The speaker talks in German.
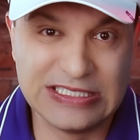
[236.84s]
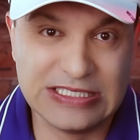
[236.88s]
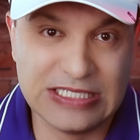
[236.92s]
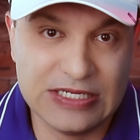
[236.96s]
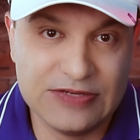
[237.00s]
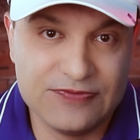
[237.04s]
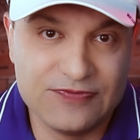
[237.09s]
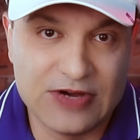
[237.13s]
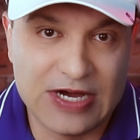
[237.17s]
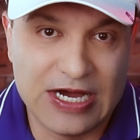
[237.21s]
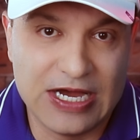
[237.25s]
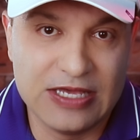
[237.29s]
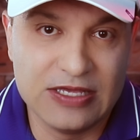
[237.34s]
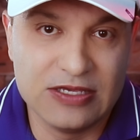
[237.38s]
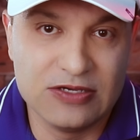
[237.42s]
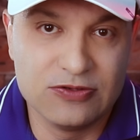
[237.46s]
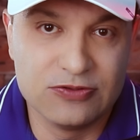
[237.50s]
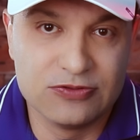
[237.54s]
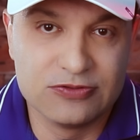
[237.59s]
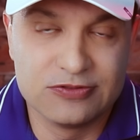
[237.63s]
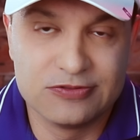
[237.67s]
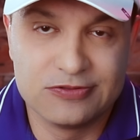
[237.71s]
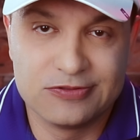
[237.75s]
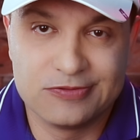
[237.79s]
sinnfrei.
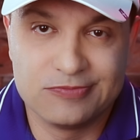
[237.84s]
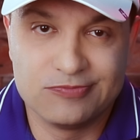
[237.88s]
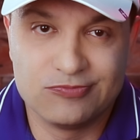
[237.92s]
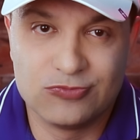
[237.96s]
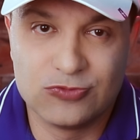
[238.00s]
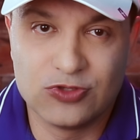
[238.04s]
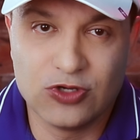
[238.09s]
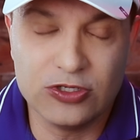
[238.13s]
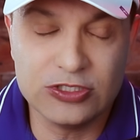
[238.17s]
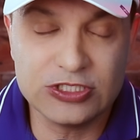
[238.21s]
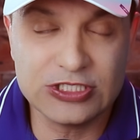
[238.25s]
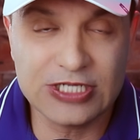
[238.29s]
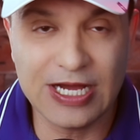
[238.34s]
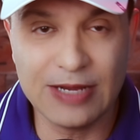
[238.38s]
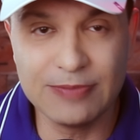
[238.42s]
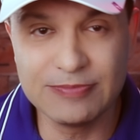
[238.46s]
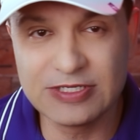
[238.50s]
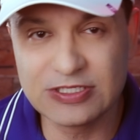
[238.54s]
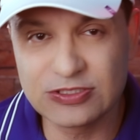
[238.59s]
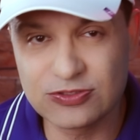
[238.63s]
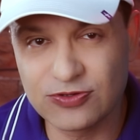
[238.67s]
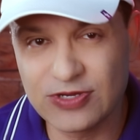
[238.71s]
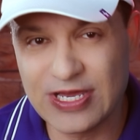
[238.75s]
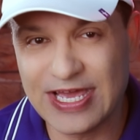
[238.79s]
Und Deutsche haben
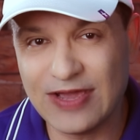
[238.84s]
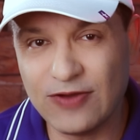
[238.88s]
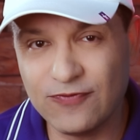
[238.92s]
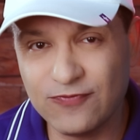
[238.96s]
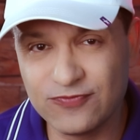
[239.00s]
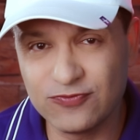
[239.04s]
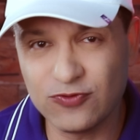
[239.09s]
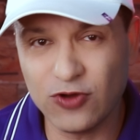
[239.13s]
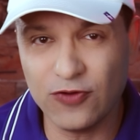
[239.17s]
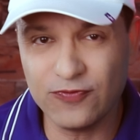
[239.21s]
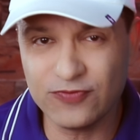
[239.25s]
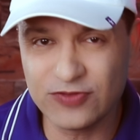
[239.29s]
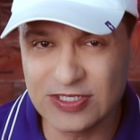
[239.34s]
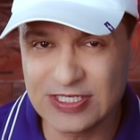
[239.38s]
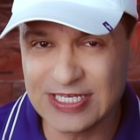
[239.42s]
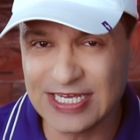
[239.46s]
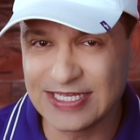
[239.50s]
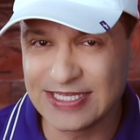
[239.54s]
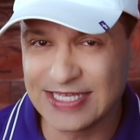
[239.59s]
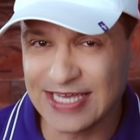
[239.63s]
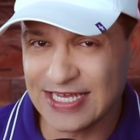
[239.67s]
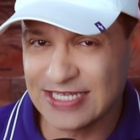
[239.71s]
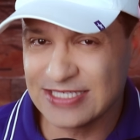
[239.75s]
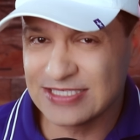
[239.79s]
ja so oft, oft die
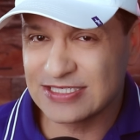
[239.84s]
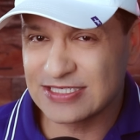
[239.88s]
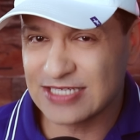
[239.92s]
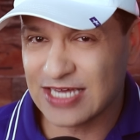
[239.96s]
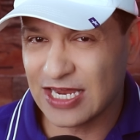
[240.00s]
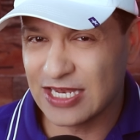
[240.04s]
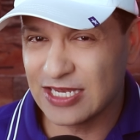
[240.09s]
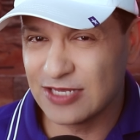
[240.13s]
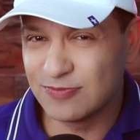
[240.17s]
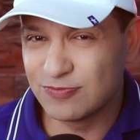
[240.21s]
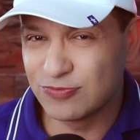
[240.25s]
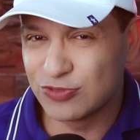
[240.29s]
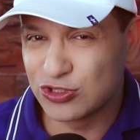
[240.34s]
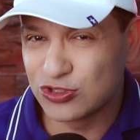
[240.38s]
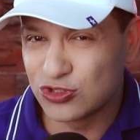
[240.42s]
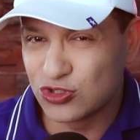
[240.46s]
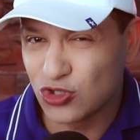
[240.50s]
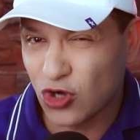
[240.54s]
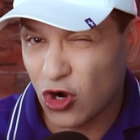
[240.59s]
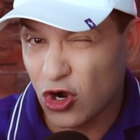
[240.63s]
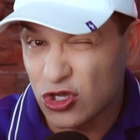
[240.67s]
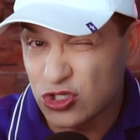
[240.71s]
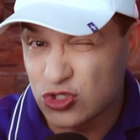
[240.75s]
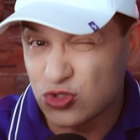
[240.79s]
Tendenz, eine
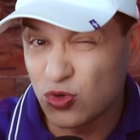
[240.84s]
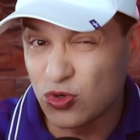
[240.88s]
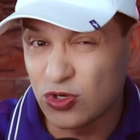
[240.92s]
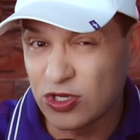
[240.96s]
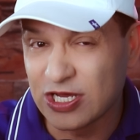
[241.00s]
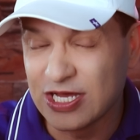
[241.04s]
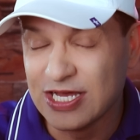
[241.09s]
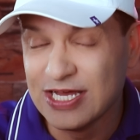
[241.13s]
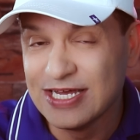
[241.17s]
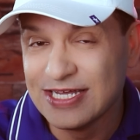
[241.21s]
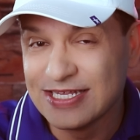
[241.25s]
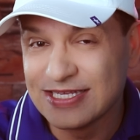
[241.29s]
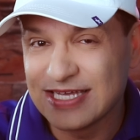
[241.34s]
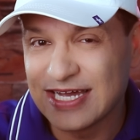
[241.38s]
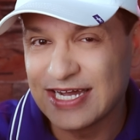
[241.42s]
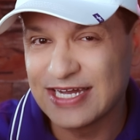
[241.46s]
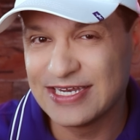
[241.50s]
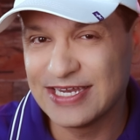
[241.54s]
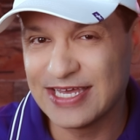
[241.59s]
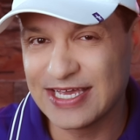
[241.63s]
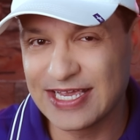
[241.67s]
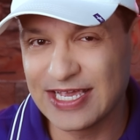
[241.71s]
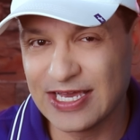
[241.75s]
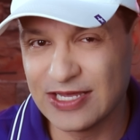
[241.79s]
Bedeutung
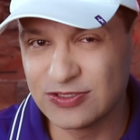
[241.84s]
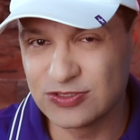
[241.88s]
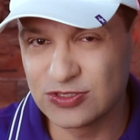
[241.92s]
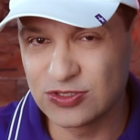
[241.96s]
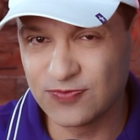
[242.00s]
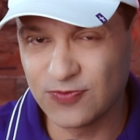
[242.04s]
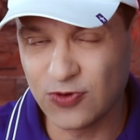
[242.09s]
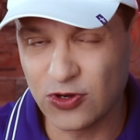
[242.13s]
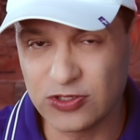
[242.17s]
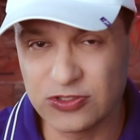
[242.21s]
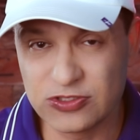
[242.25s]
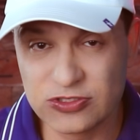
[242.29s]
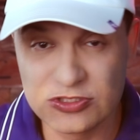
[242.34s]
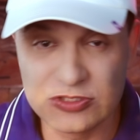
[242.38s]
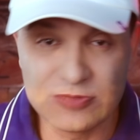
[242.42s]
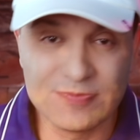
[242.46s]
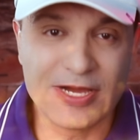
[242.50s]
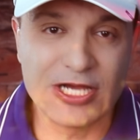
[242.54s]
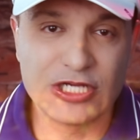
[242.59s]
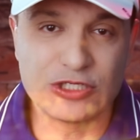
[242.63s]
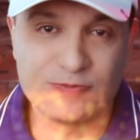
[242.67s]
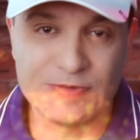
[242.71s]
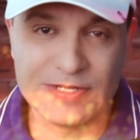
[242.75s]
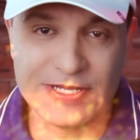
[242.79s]
darin erkennen zu wollen. Und zum
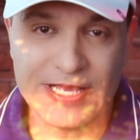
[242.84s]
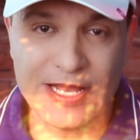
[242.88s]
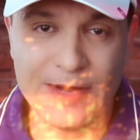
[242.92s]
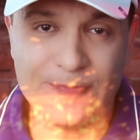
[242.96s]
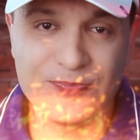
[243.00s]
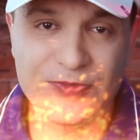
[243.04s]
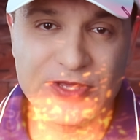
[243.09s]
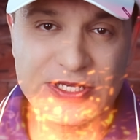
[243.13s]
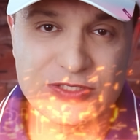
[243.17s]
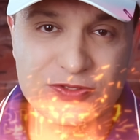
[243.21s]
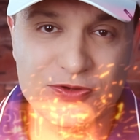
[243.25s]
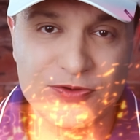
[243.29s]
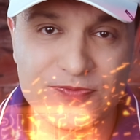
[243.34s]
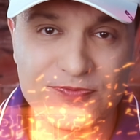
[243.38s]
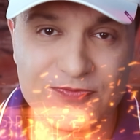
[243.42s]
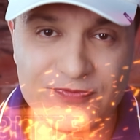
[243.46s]
Beispiel, ja, also